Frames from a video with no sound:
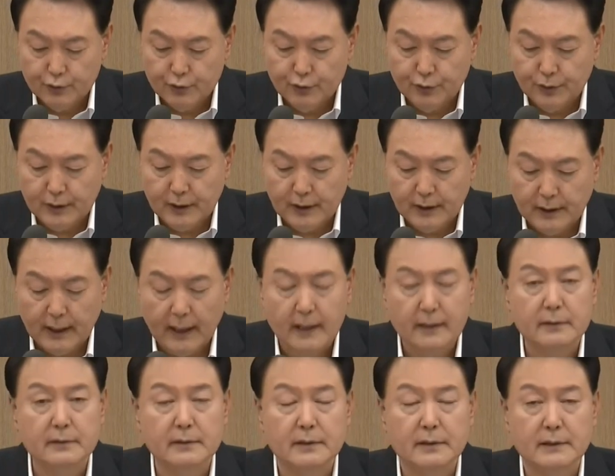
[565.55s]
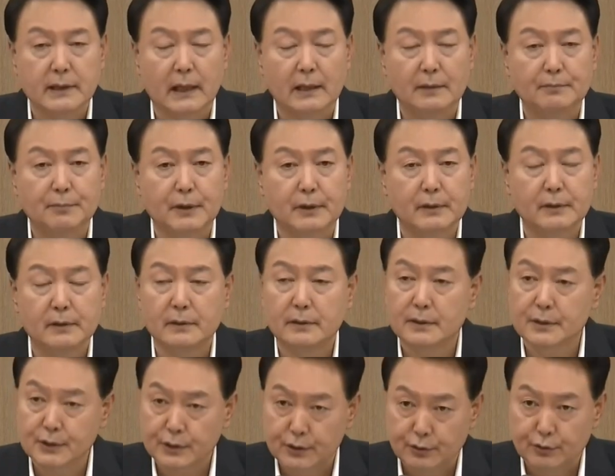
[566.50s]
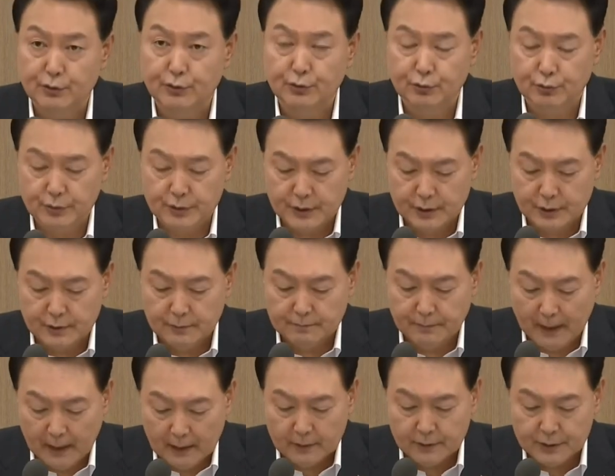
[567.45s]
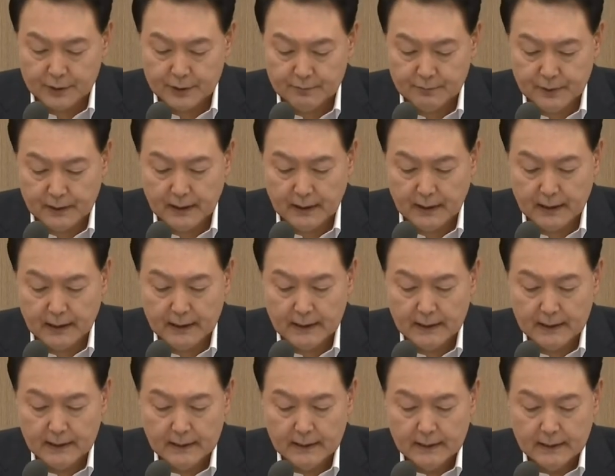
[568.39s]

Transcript: 흉기 대응 장비를 신규 지급할 것입니다.